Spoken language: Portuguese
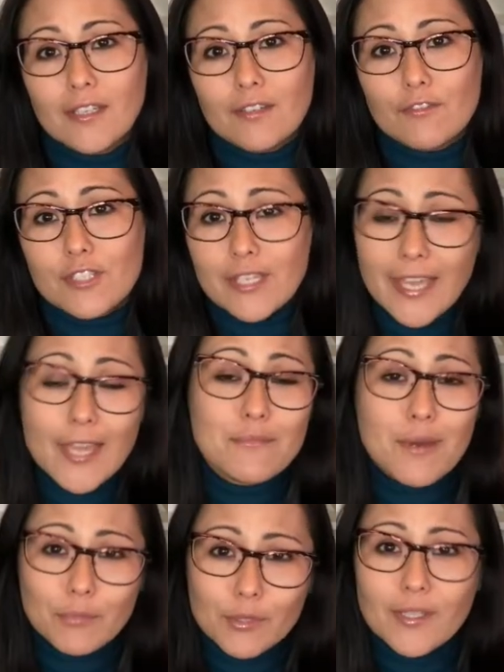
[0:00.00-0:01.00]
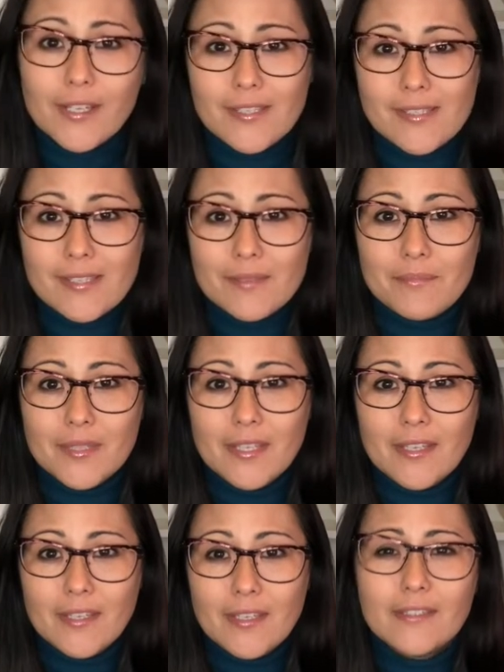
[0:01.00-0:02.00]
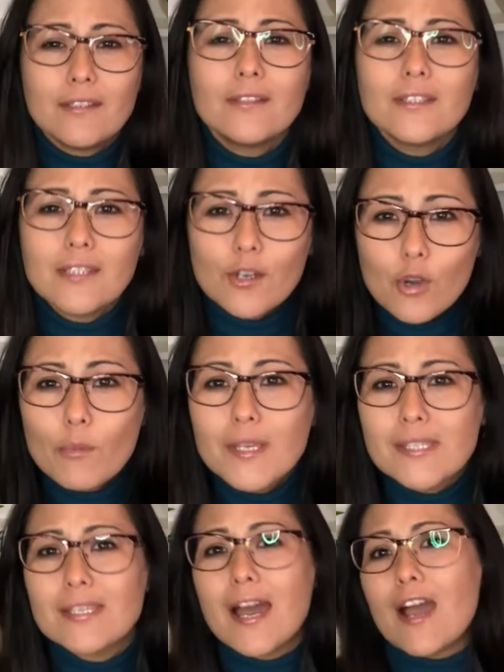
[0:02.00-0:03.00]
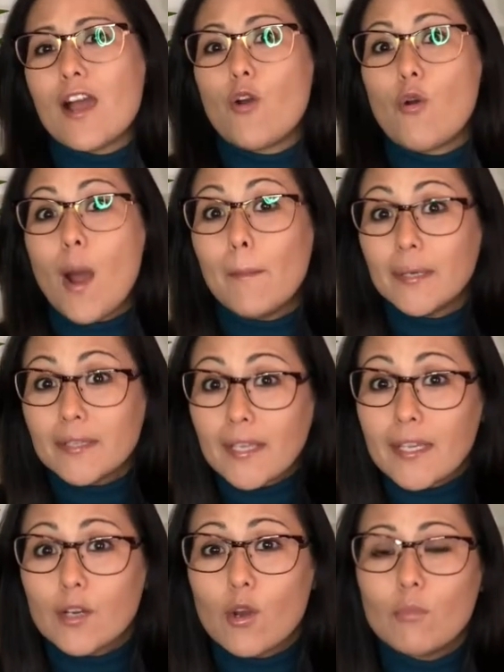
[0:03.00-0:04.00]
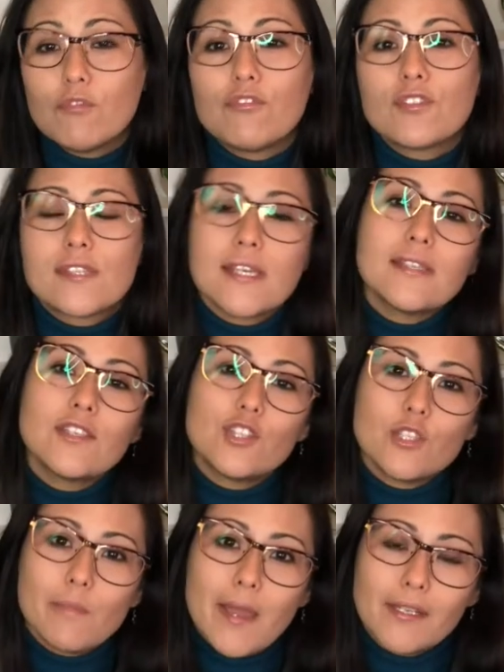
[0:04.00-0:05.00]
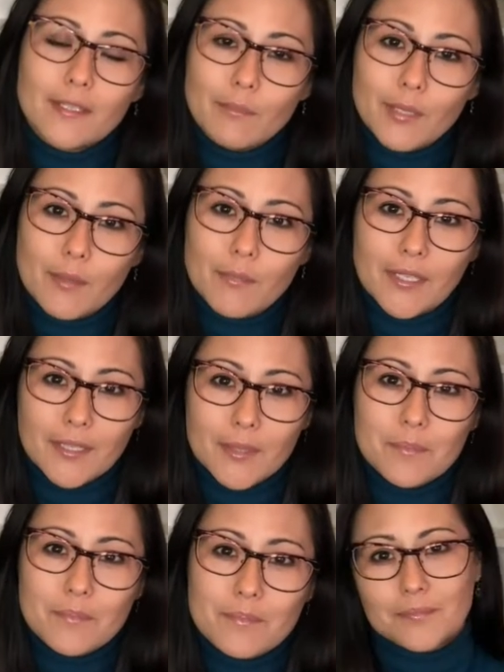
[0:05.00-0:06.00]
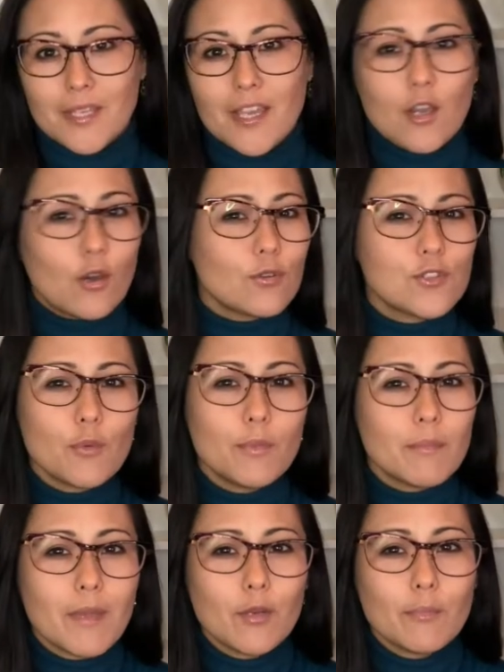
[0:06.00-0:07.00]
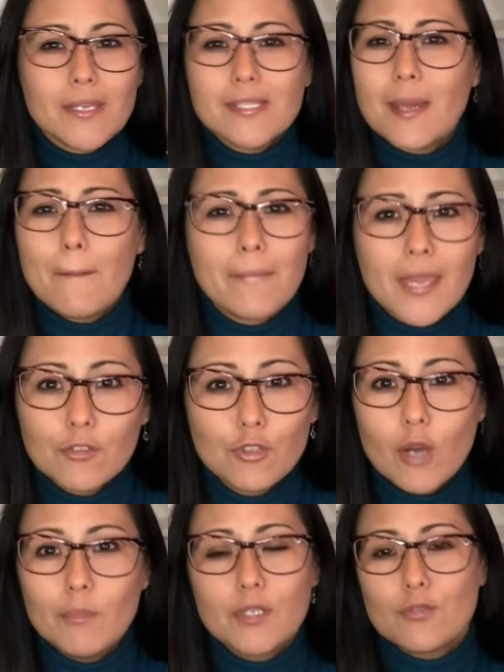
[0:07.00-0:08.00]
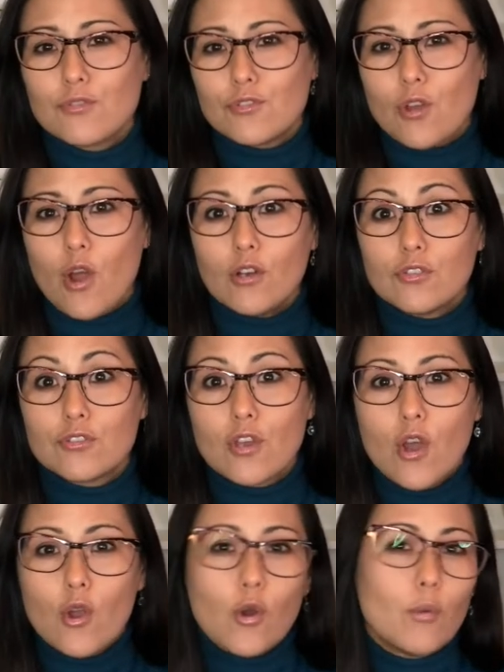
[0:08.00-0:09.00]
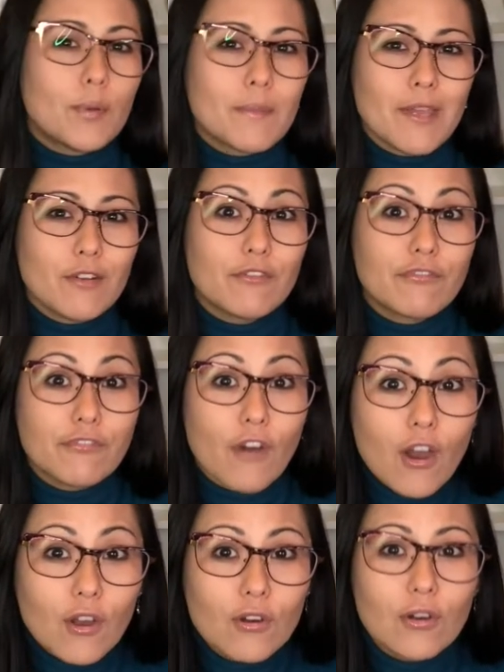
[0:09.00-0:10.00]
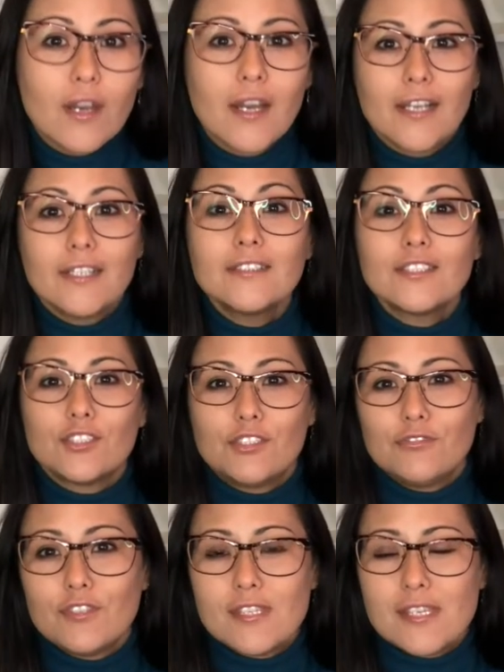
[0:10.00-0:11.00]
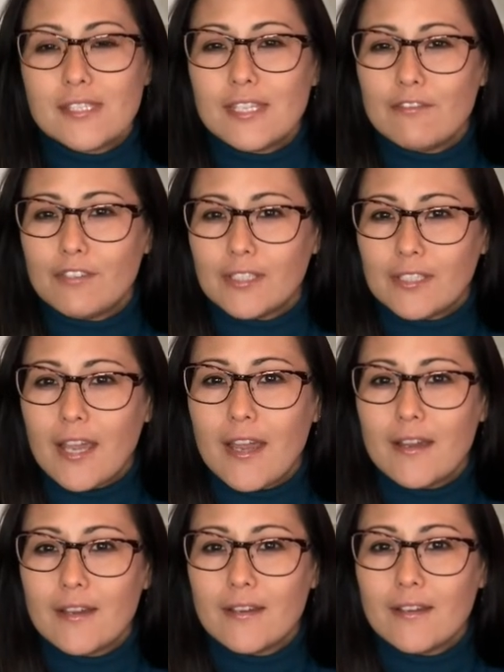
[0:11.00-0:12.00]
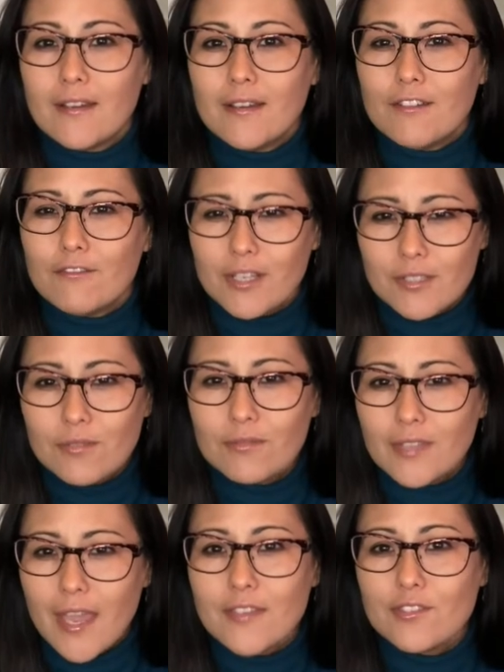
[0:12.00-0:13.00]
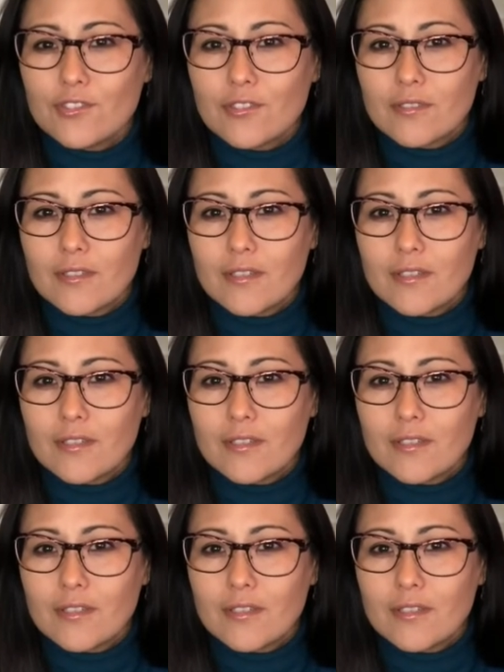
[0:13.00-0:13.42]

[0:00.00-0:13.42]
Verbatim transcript: Você quer uma mudança? Então, que tal começar com a maneira como você se desperta pela manhã? Com o seu primeiro pensamento ao abrir os olhos, com o primeiro foco antes de você se levantar? Faça um teste.